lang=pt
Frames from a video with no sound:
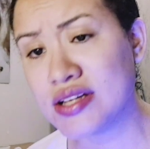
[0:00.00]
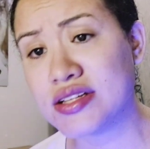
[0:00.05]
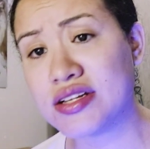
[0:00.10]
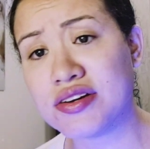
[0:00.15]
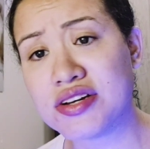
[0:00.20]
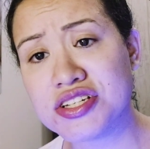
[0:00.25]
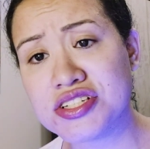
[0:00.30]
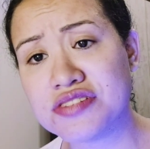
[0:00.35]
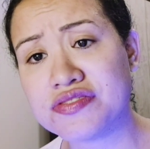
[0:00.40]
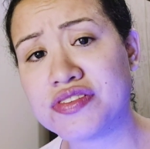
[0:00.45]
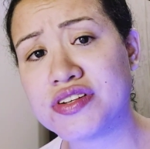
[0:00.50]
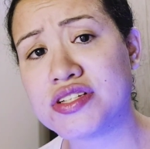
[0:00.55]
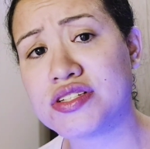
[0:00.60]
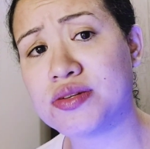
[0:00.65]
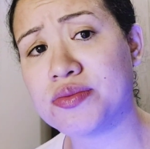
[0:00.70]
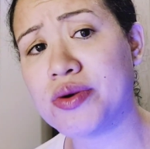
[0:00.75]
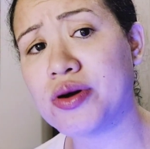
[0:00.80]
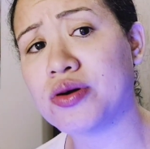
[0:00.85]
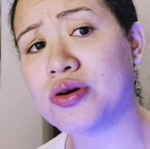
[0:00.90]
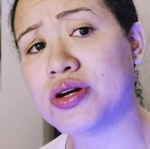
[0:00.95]
Então é
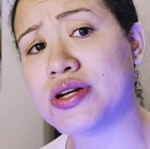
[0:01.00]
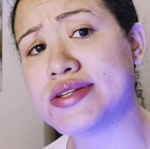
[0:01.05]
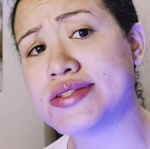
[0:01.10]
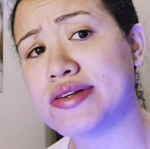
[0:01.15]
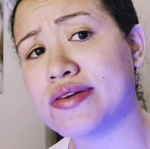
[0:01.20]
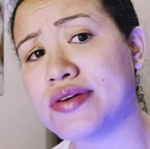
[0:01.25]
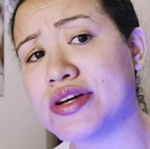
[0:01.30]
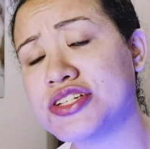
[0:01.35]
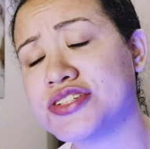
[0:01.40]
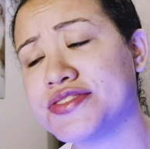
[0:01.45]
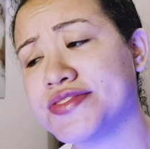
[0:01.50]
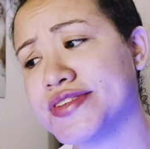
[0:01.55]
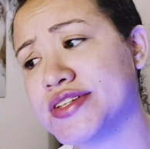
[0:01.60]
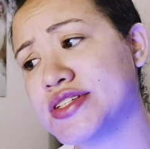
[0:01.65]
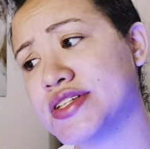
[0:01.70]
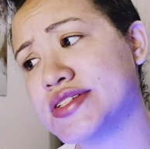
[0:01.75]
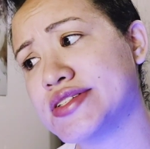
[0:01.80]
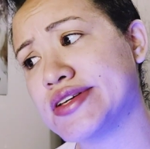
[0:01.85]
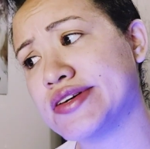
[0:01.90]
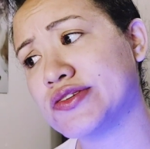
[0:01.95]
difícil, meu coração, é
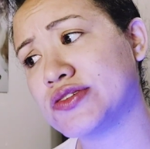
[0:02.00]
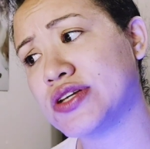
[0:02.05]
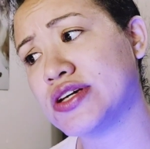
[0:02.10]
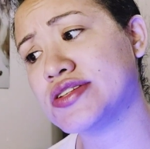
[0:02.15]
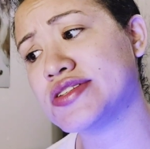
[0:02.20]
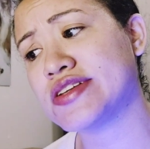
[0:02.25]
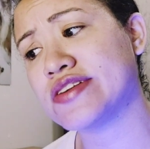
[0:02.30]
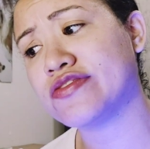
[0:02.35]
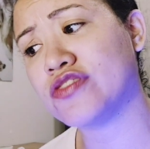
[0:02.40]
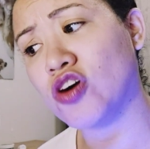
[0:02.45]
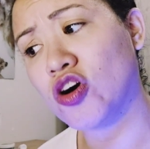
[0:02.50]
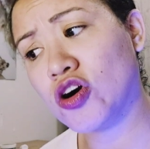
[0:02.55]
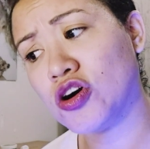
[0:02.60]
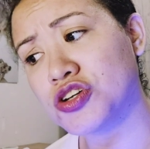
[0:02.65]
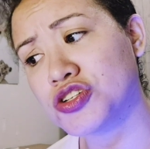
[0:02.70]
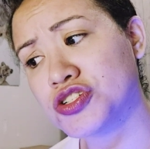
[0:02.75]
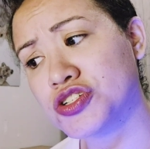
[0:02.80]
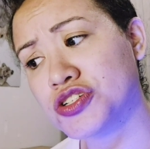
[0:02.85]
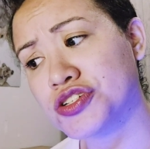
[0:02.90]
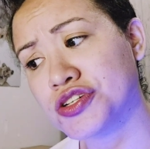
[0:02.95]
difícil assim. Eu tento ser
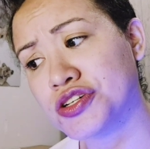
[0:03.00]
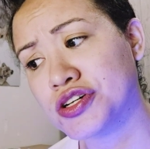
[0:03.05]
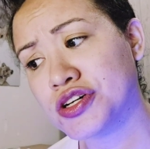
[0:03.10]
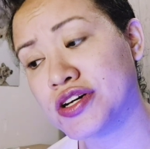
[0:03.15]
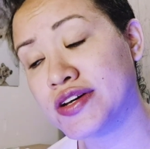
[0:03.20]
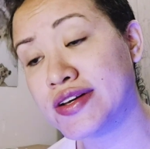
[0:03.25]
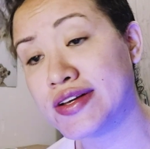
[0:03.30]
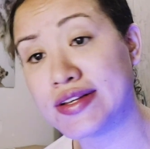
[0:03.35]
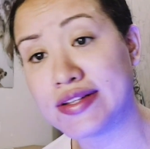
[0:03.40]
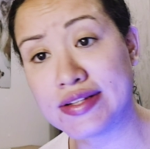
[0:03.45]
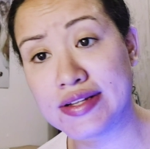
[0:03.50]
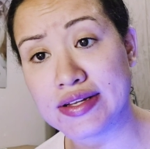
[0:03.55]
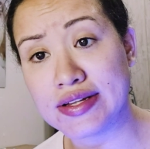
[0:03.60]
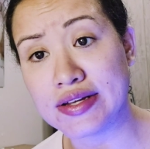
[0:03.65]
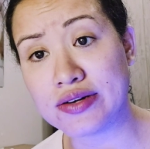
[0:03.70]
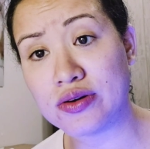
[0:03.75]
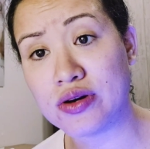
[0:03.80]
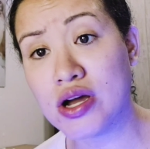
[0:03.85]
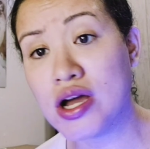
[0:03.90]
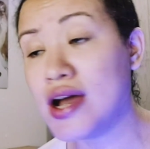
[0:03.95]
forte,
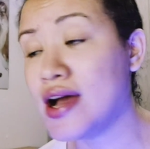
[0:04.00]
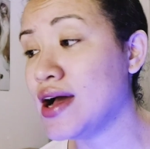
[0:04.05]
entendeu?